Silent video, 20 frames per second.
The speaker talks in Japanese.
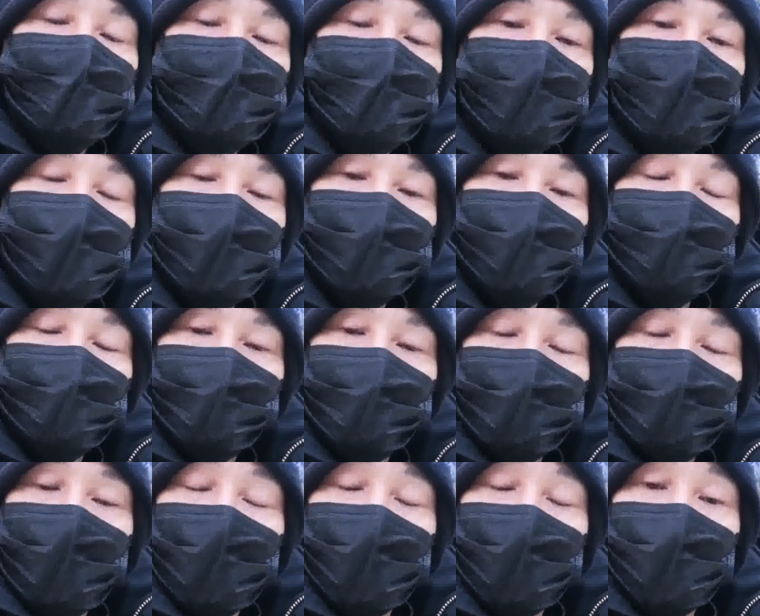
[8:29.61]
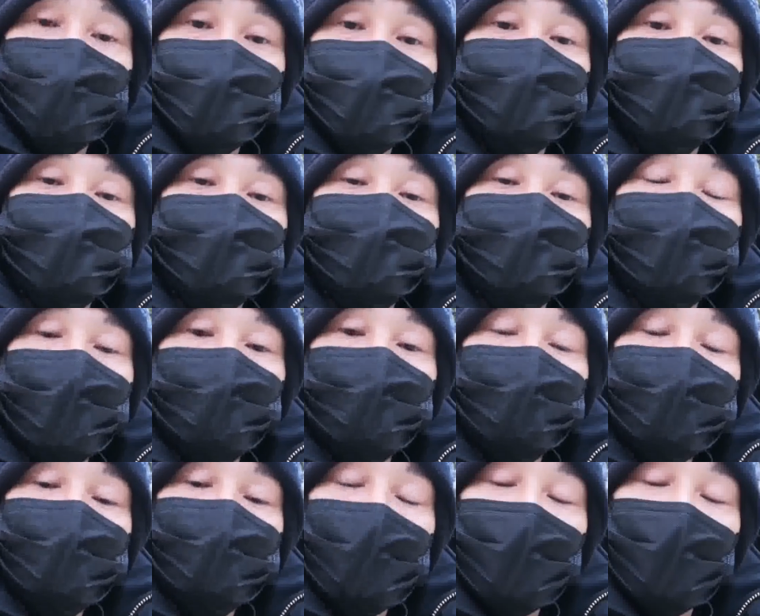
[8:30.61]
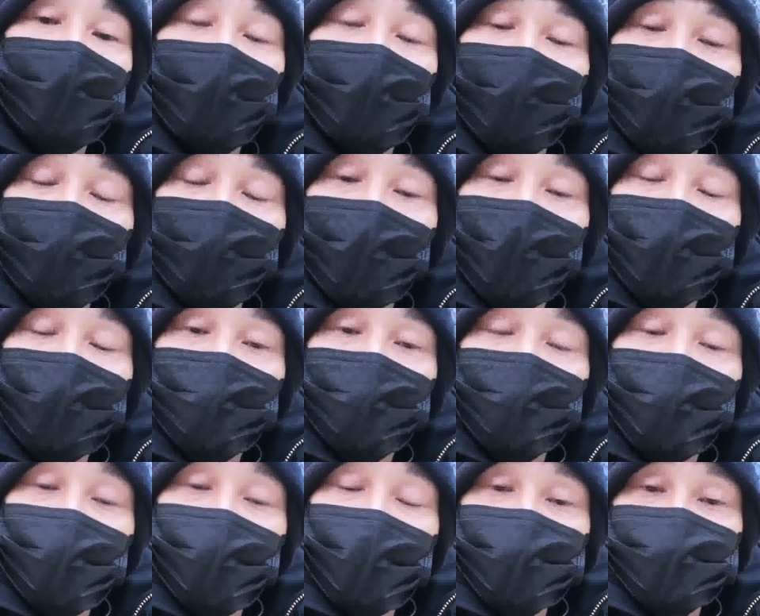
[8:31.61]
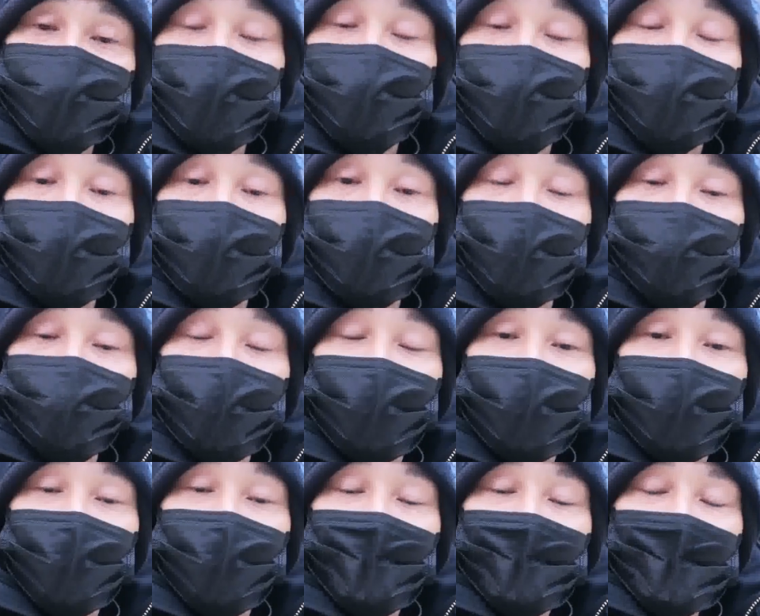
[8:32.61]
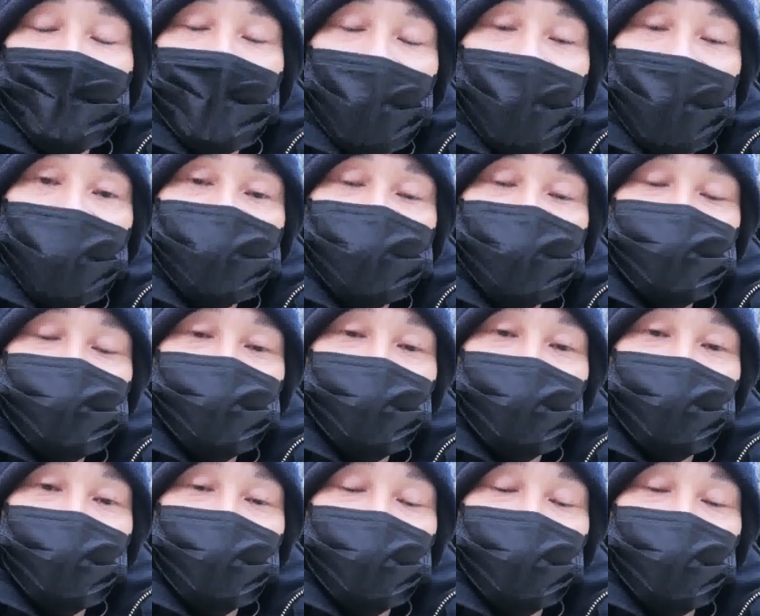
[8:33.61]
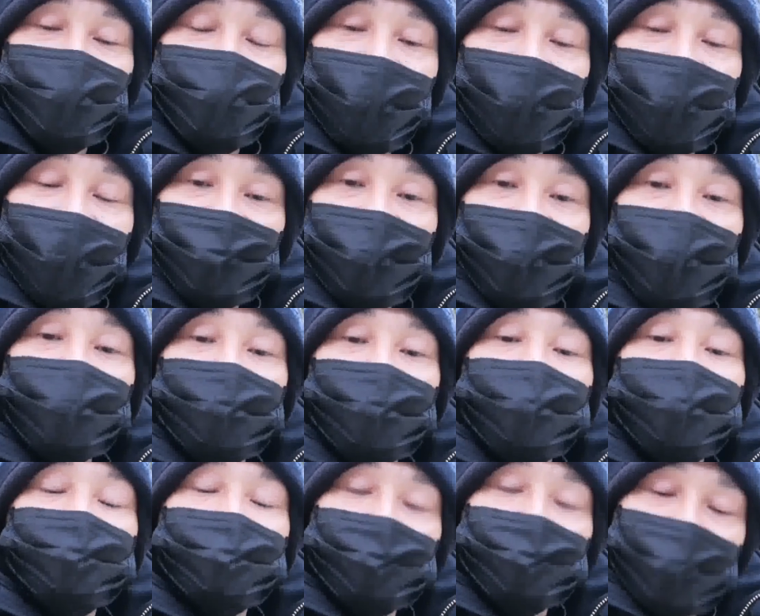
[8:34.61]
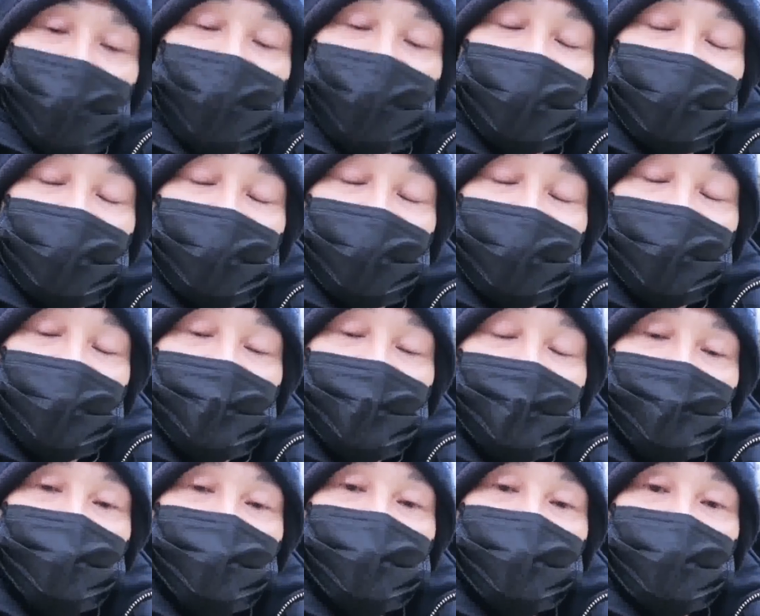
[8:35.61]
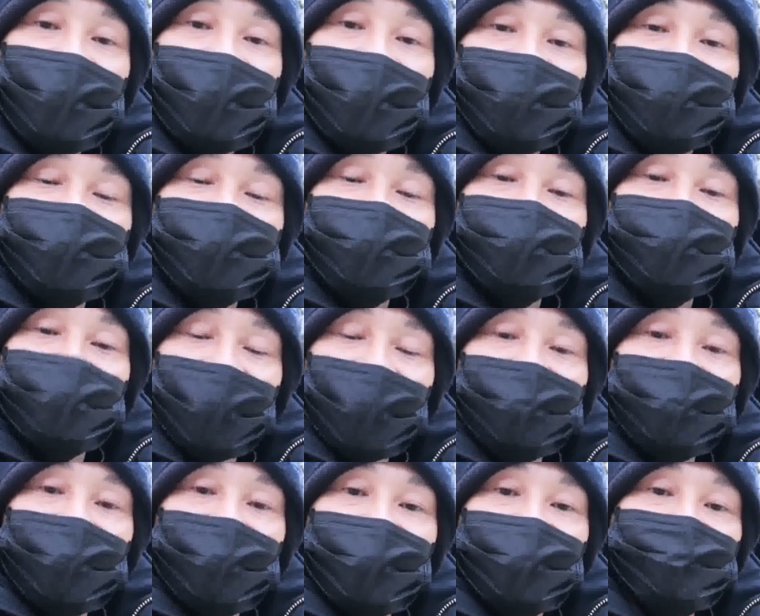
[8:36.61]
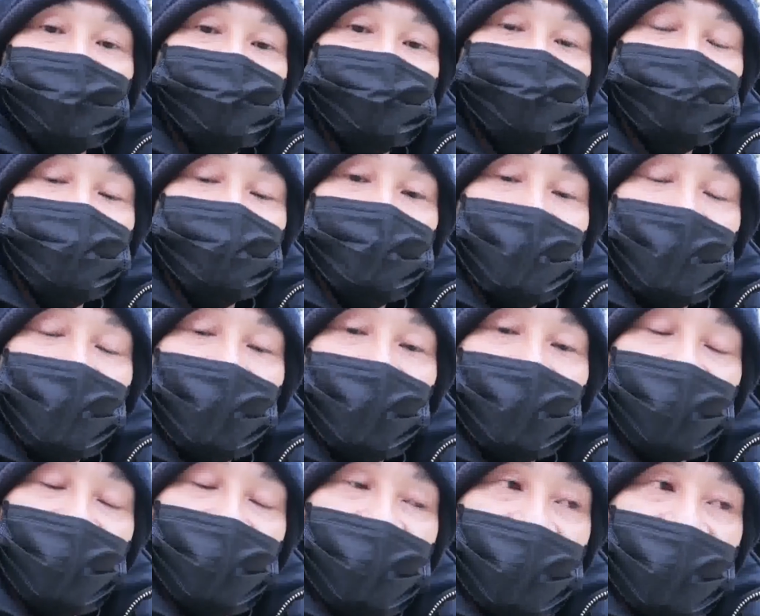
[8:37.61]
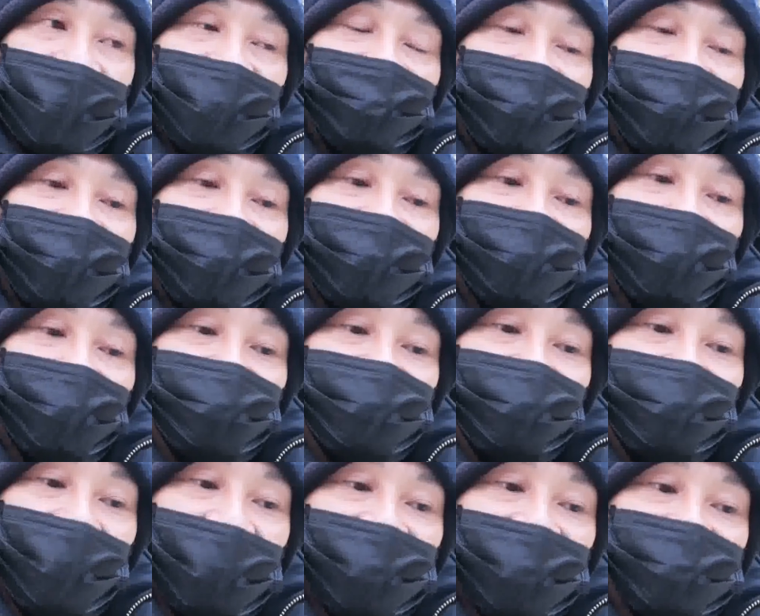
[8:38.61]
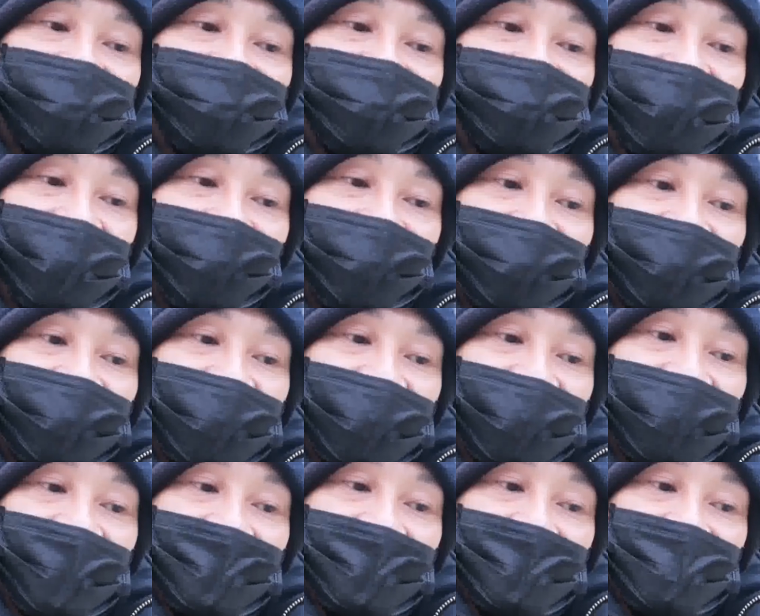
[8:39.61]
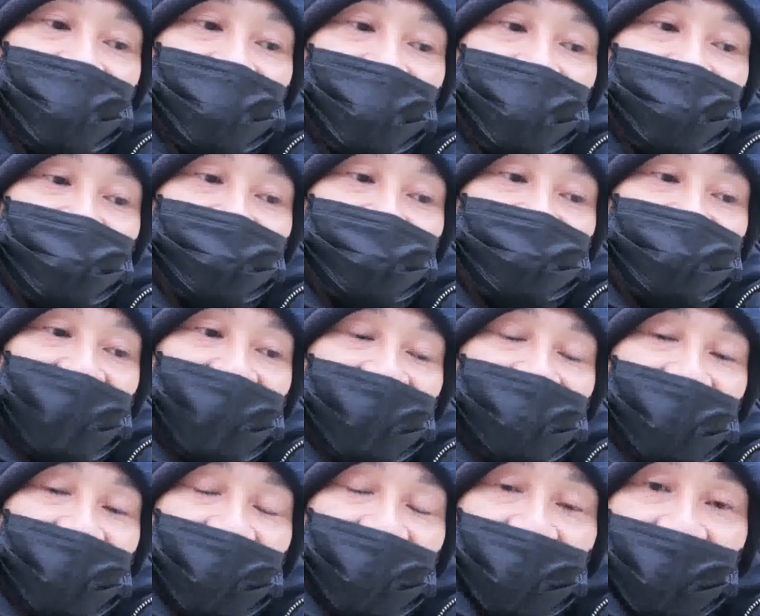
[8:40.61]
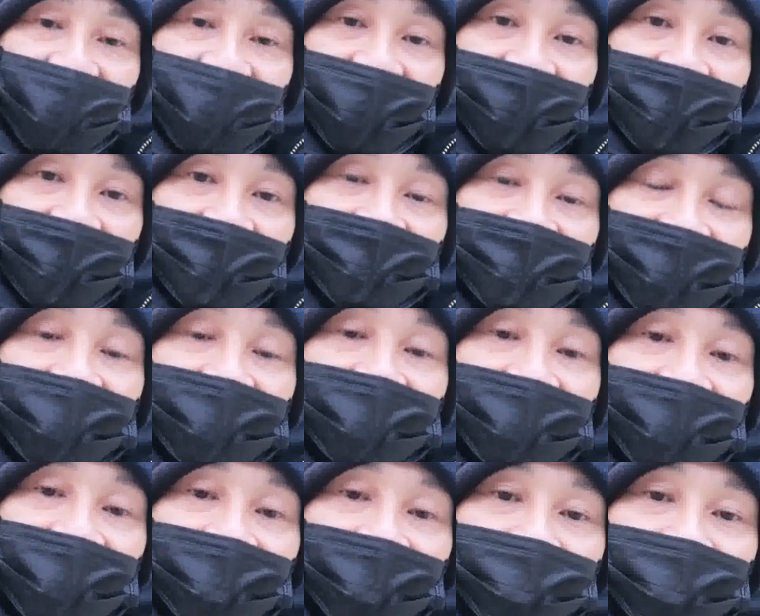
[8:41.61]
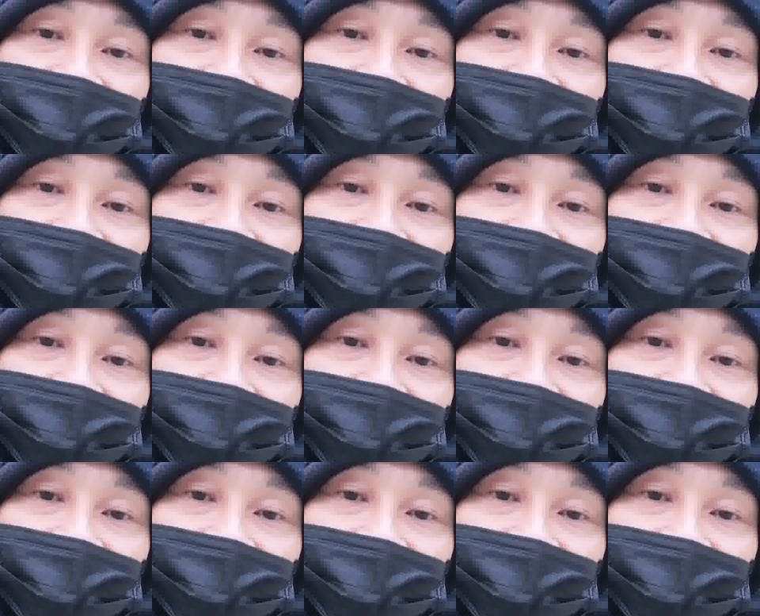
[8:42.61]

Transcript: じゃないと、俺が話についていけない。みんながコメント書いても、俺が知らなければ、話の話題にならないんだよな。みんなが知ってるだけで。俺があくまで少しでもかじってでもいいから、そういう事件なら、ね、芸能